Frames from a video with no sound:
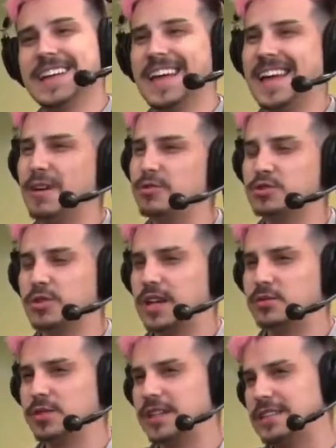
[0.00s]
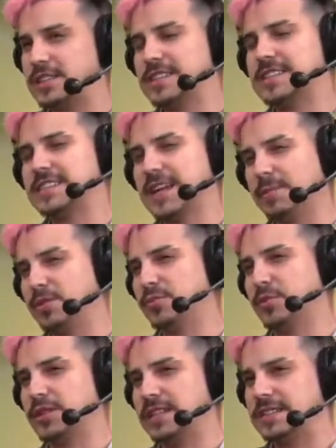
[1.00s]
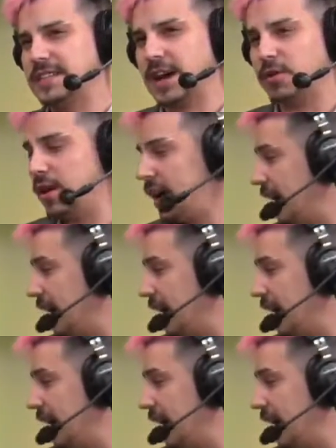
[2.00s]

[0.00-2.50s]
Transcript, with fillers: é um jogador que a gente sabe do potencial,